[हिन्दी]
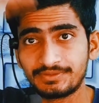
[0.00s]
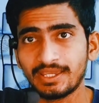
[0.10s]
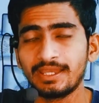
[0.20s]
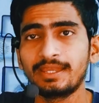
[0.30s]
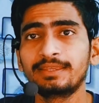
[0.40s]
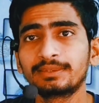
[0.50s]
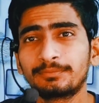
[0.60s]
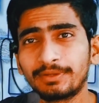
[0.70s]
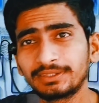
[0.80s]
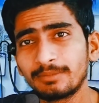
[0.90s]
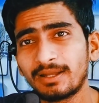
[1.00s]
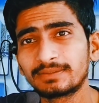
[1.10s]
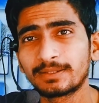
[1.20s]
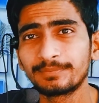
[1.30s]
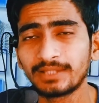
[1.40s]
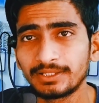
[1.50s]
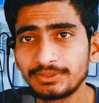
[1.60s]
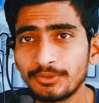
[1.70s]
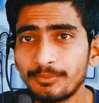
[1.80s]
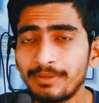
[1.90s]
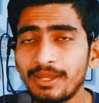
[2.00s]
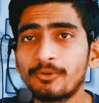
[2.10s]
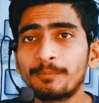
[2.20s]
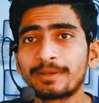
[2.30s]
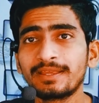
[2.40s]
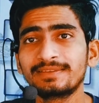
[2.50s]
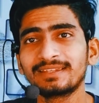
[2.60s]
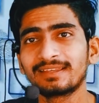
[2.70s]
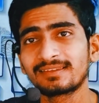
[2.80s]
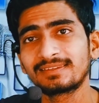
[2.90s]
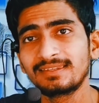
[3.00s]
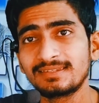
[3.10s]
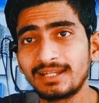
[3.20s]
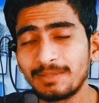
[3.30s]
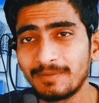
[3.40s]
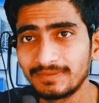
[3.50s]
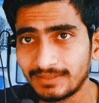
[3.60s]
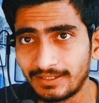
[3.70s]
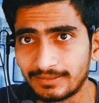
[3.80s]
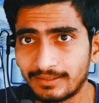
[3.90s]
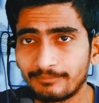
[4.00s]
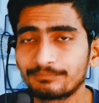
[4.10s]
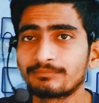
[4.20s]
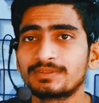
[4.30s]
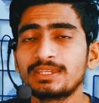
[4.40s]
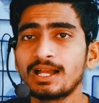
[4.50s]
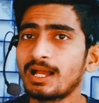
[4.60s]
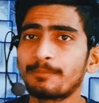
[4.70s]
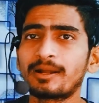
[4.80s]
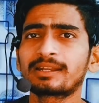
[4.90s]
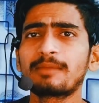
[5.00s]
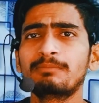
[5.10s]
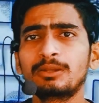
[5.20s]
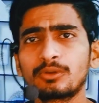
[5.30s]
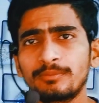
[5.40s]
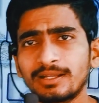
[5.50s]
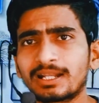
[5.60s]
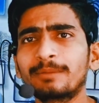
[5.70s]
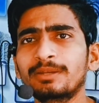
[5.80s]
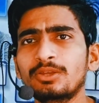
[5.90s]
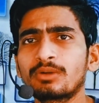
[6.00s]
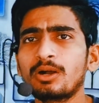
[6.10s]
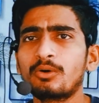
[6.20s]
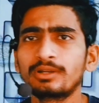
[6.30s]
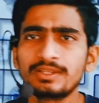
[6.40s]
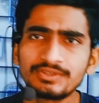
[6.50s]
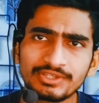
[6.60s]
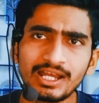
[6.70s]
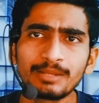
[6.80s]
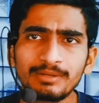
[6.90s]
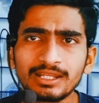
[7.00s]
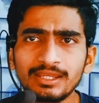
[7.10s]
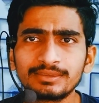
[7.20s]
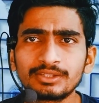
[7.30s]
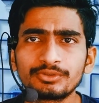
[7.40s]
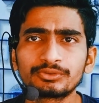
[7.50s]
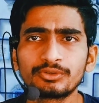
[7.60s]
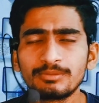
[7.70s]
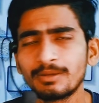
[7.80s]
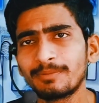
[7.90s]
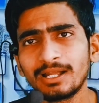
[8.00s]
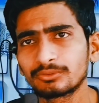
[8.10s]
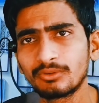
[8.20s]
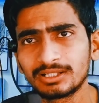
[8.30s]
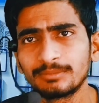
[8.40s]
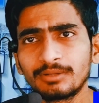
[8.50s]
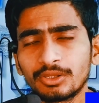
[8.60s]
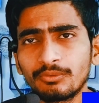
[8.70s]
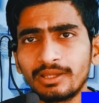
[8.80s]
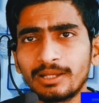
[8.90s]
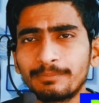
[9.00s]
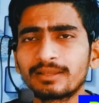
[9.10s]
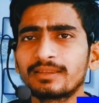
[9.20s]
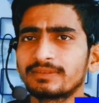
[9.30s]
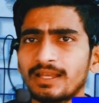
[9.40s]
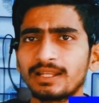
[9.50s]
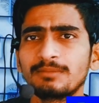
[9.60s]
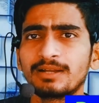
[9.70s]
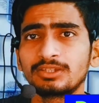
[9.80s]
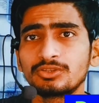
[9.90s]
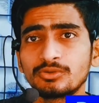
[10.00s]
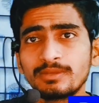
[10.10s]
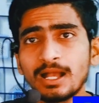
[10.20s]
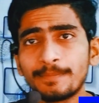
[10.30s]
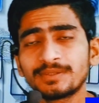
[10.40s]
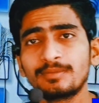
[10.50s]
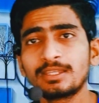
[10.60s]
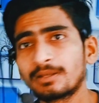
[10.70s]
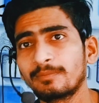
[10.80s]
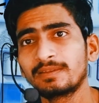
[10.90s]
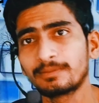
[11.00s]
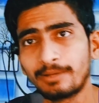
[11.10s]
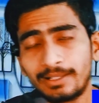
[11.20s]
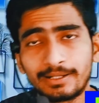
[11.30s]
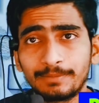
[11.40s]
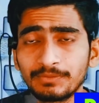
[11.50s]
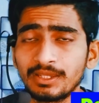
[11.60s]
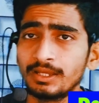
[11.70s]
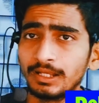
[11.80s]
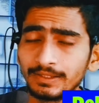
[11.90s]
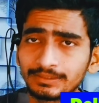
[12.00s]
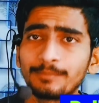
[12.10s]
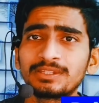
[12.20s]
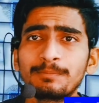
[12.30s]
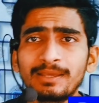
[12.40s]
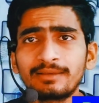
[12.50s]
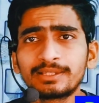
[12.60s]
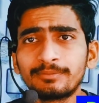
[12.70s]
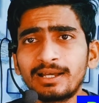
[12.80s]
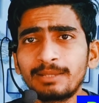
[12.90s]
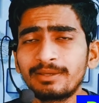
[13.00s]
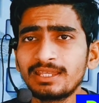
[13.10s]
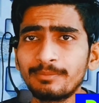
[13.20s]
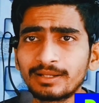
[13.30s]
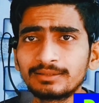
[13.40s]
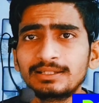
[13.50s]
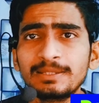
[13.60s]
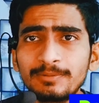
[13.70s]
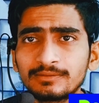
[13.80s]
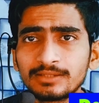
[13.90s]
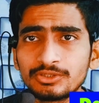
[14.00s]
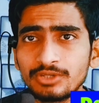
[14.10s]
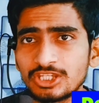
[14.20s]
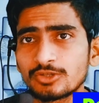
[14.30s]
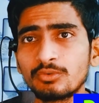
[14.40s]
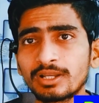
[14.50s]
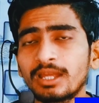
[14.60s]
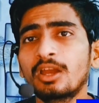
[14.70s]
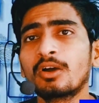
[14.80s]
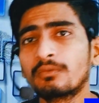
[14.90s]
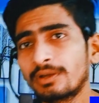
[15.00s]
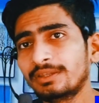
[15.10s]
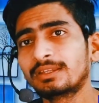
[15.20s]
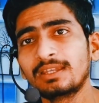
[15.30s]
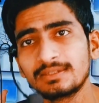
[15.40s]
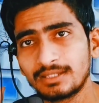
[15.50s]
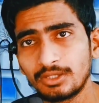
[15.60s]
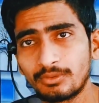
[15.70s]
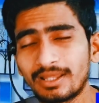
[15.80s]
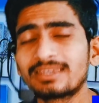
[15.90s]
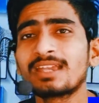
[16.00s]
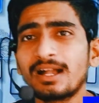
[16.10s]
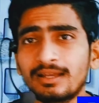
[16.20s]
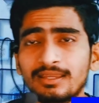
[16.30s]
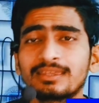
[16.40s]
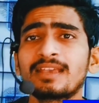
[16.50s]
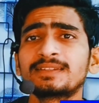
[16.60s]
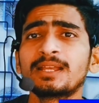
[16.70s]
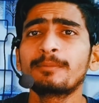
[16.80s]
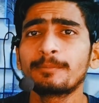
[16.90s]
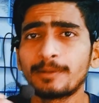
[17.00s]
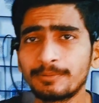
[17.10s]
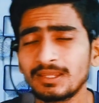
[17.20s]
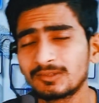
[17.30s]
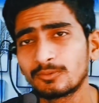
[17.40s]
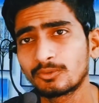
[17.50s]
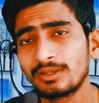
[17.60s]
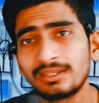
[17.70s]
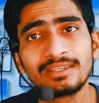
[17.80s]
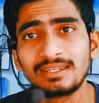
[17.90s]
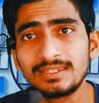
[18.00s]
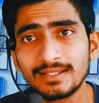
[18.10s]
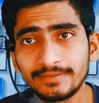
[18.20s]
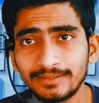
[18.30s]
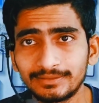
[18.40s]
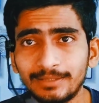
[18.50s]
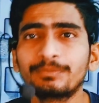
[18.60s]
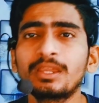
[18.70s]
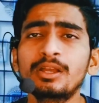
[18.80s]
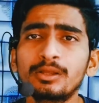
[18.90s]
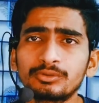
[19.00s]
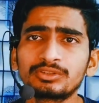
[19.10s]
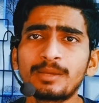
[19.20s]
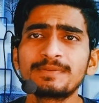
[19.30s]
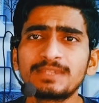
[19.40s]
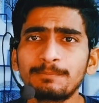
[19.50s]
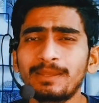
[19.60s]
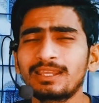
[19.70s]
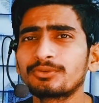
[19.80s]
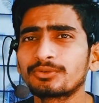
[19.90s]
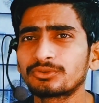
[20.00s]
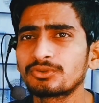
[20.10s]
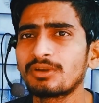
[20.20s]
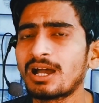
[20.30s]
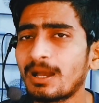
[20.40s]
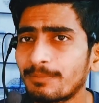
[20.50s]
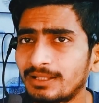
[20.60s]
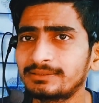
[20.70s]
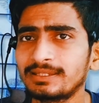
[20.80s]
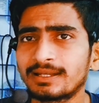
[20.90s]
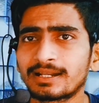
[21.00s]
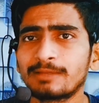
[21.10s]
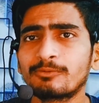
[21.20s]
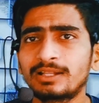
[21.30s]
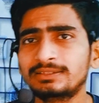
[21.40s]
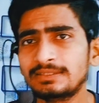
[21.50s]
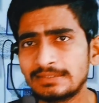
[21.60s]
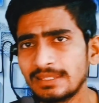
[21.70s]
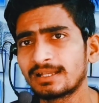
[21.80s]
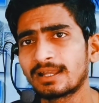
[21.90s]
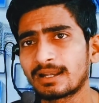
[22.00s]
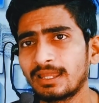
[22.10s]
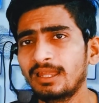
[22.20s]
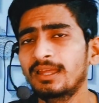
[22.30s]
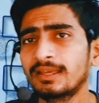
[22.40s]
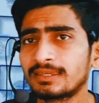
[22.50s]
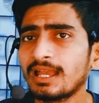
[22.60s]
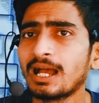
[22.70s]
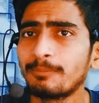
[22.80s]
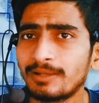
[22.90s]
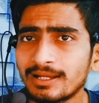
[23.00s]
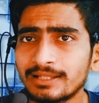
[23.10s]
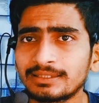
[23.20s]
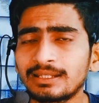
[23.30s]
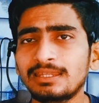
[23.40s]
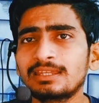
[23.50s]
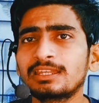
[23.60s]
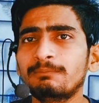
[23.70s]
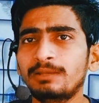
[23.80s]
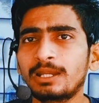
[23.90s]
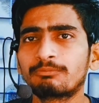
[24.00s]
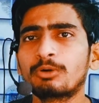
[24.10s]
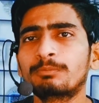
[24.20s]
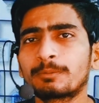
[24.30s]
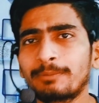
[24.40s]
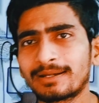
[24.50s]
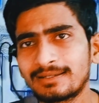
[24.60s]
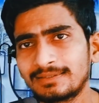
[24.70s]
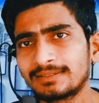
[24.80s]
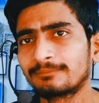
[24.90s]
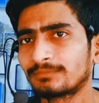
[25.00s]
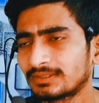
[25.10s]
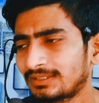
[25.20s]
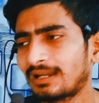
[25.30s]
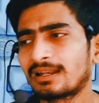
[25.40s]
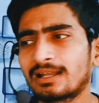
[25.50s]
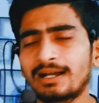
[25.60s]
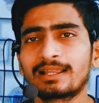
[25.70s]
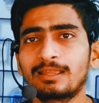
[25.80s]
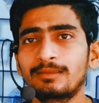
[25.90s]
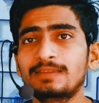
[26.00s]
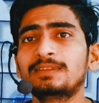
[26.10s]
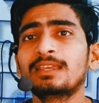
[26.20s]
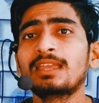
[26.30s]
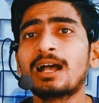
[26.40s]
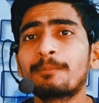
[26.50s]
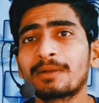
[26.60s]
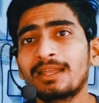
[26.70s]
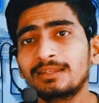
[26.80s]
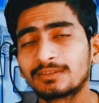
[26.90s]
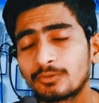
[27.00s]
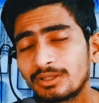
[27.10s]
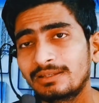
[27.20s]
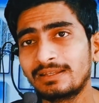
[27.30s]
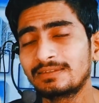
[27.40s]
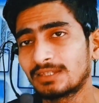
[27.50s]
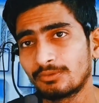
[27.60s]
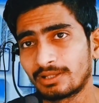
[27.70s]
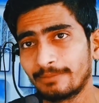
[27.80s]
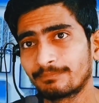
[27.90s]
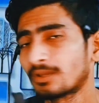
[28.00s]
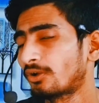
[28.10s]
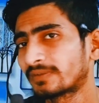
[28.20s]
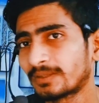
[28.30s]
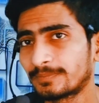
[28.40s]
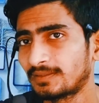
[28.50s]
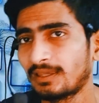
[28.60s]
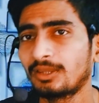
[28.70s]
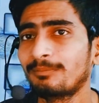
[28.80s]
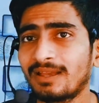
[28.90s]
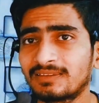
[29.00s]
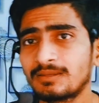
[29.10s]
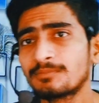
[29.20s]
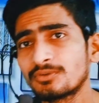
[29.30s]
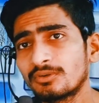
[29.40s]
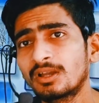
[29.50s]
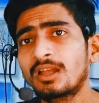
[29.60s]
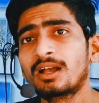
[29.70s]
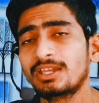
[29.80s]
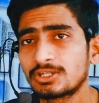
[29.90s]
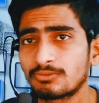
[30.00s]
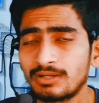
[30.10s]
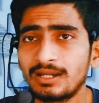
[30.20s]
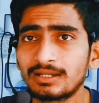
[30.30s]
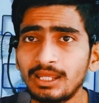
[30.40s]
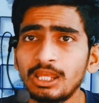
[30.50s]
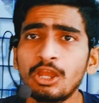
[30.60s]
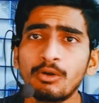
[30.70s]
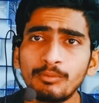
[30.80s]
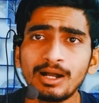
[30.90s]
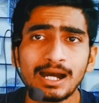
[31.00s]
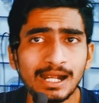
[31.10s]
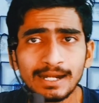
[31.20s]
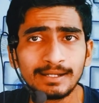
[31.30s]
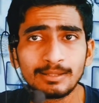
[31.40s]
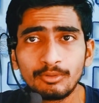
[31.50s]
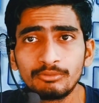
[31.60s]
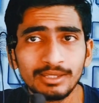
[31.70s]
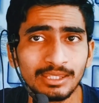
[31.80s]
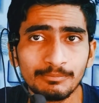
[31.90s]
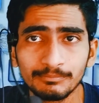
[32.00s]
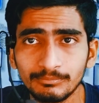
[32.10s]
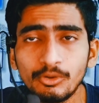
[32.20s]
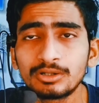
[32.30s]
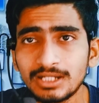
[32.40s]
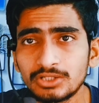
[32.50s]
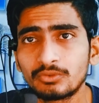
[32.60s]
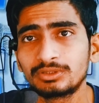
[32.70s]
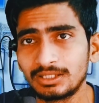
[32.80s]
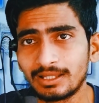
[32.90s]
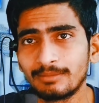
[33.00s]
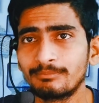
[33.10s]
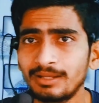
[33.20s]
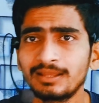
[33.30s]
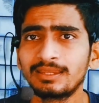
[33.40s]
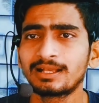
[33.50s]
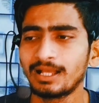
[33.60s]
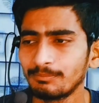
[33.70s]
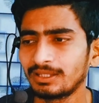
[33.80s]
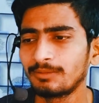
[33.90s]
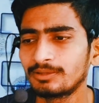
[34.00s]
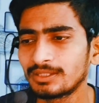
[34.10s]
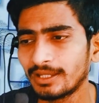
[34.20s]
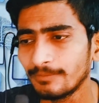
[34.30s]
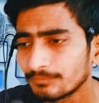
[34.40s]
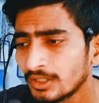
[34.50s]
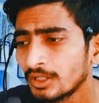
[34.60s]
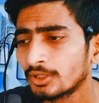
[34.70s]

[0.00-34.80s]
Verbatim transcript: जय हिंद वंदे मातरम साथियों मैं हूं प्रिंस एसएससी जीडी में सेलेक्टेड जी हाँ आपका टाइम बिल्कुल भी खराब नहीं होगा ओनली चार मिनट के अंदर दोस्तों ये मैं बात को खत्म कर दूंगा यहाँ पर सारी बातें जो भी आप सभी के मन में सवाल आ रहे हैं सबसे पहला सवाल है भैया हमारा दिल्ली पुलिस का जो स्कोर है वो इंक्रीज नहीं हो रहा है क्या करें कैसे हम अपने स्कोर को इंक्रीज कर सकते हैं तो सबसे पहला दोस्तों जो आप गलती कर रहे हैं वो गलती ये कर रहे हैं कि आप लगातार एक ही प्लेटफॉर्म पर प्रैक्टिस सेट लगा रहे हैं इससे कि आपका स्कोर इंक्रीज नहीं हो रहा है और सबसे ज़्यादा मैक्सिमम जो स्टूडेंट है वो आर डब्ल्यू ए के मॉक टेस्ट को दे रहा है मैंने देखा है मैंने भी दिया है